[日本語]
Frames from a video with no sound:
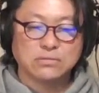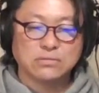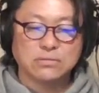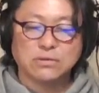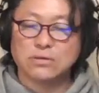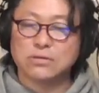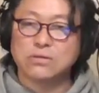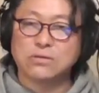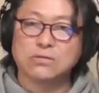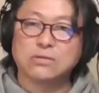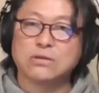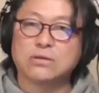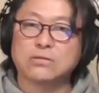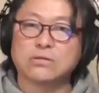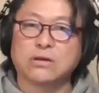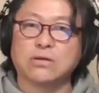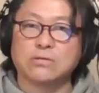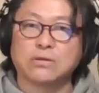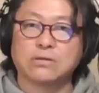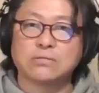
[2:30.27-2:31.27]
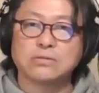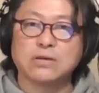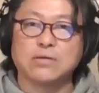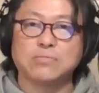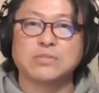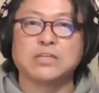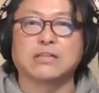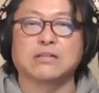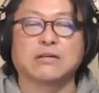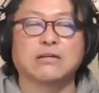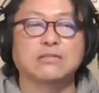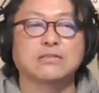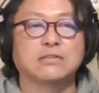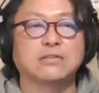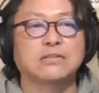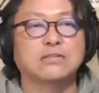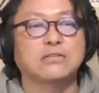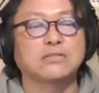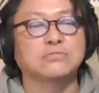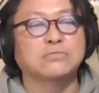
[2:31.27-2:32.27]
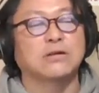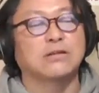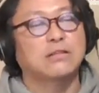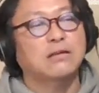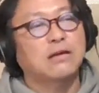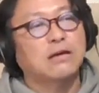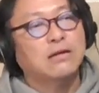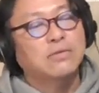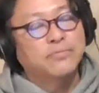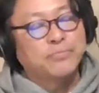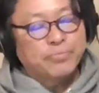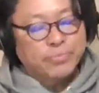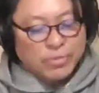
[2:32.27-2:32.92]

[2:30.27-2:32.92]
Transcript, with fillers: 聞きたいのあるかみたいな感じで聞いてくれて